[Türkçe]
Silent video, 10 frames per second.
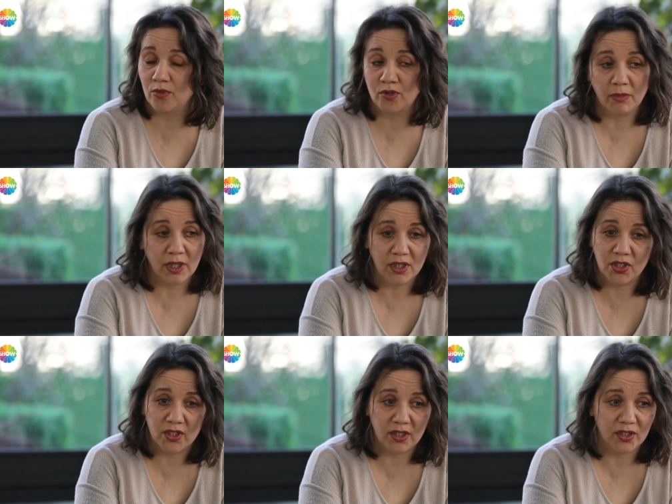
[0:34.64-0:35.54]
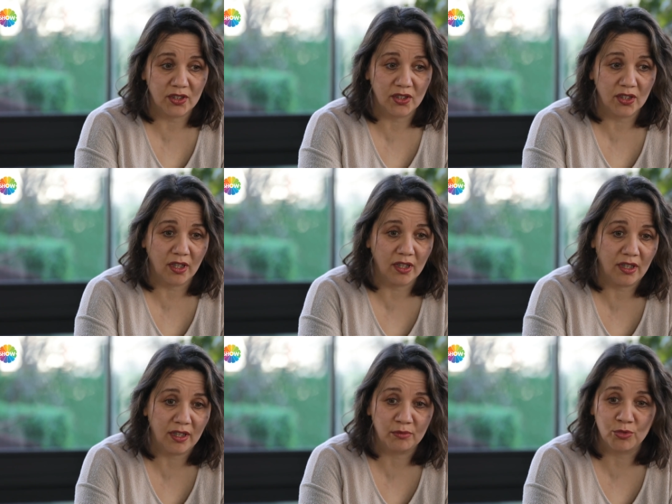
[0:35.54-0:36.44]
O zamanki işte
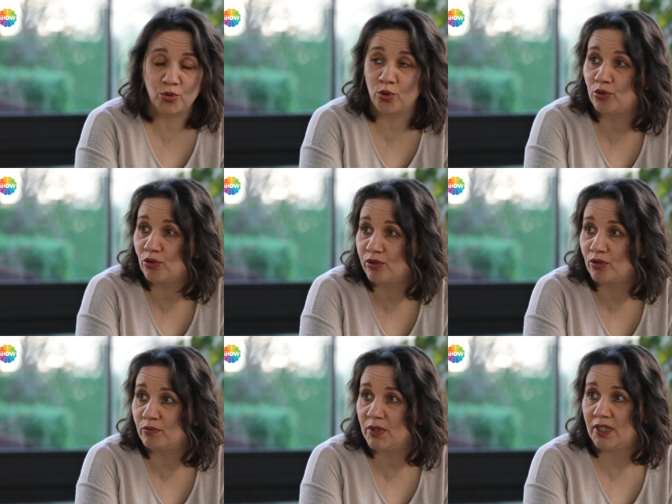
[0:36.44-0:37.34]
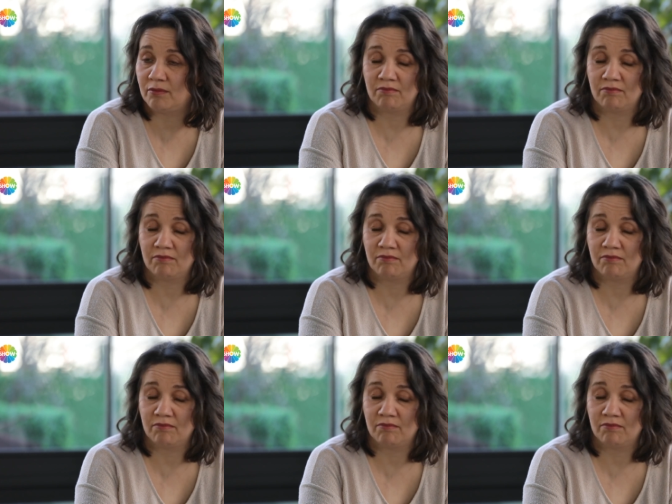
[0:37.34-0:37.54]
cahillik mi, çocukluk mu